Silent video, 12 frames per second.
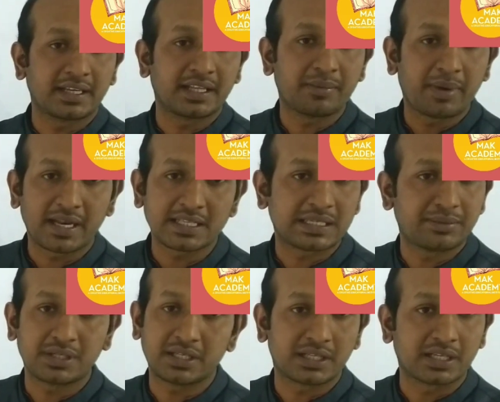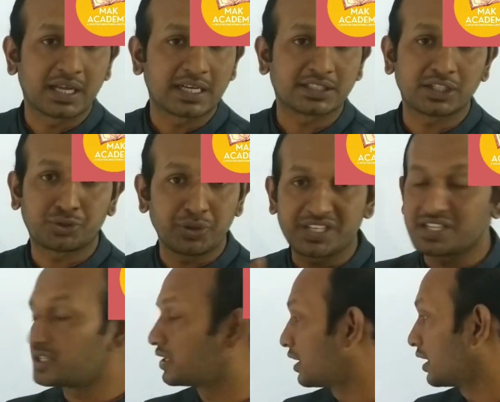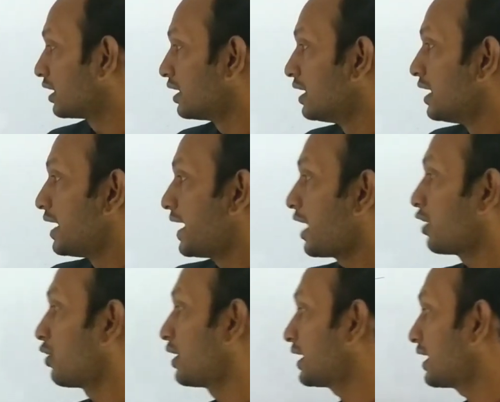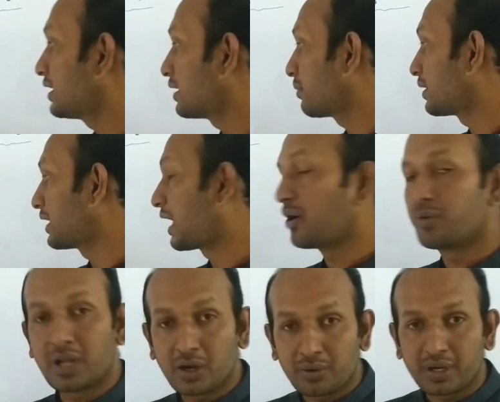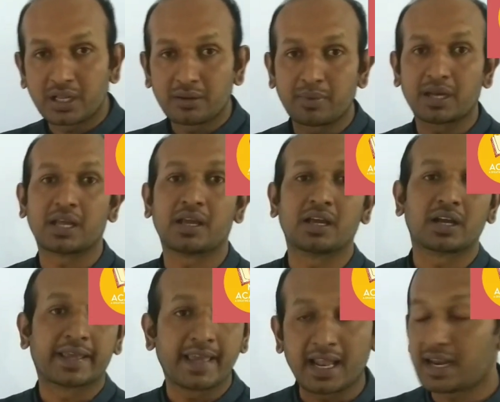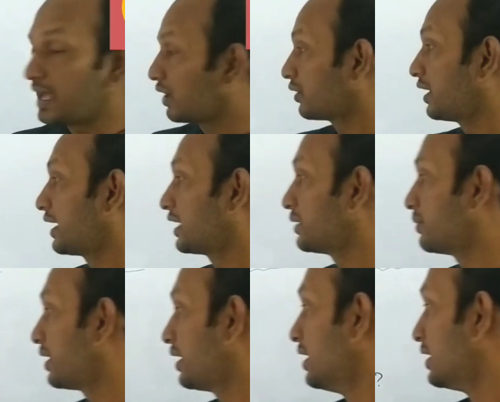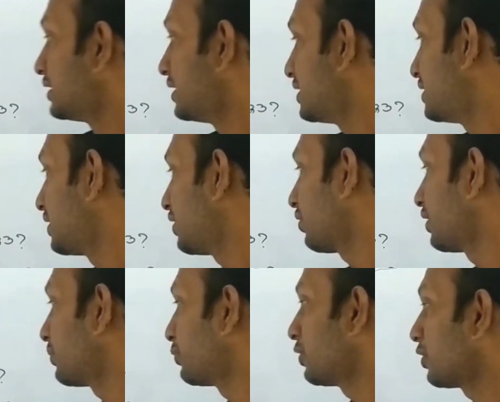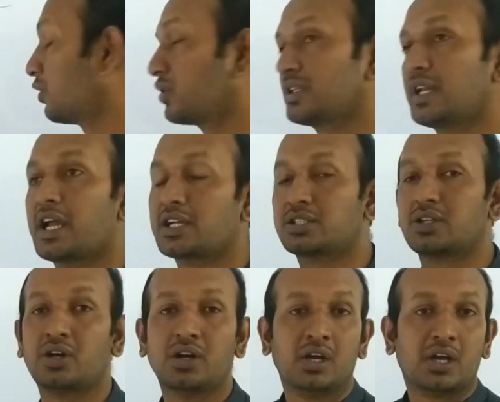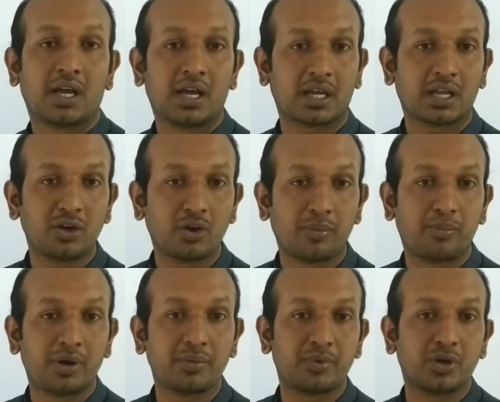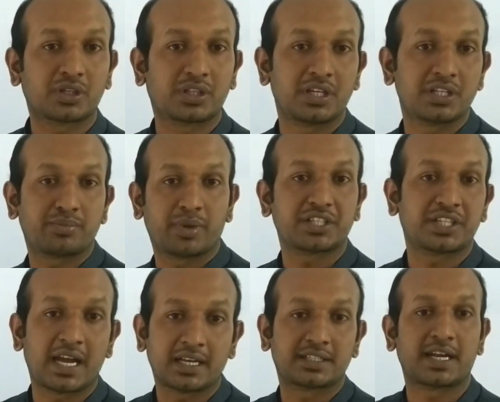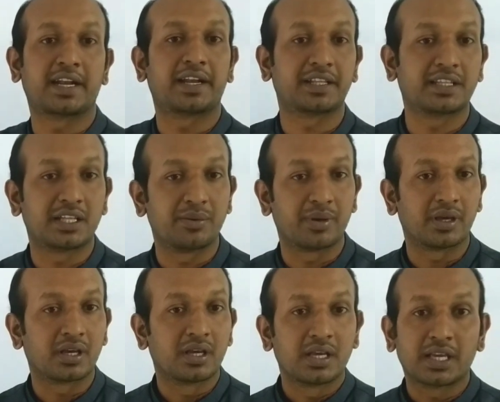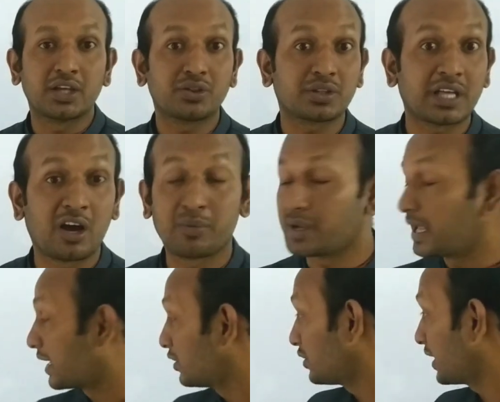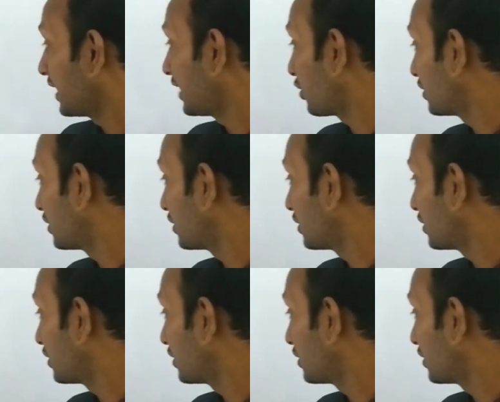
ডিগ্রি মাইনাস সেভেন্টি ডিগ্রি আসছে টোয়েন্টি ডিগ্রি এখন অনেকেই দেখবো তারা হুরা করে মানে খেয়াল না করে লিখে দিবে তিরিশ ডিগ্রি কোণের পুরো কোণ তাহলে একশো কি নব্বই বিয়োগ তিরিশ মানে ষাট ষাটে ডিগ্রি দিবে কিন্তু তা হবে না কিন্তু এখানটা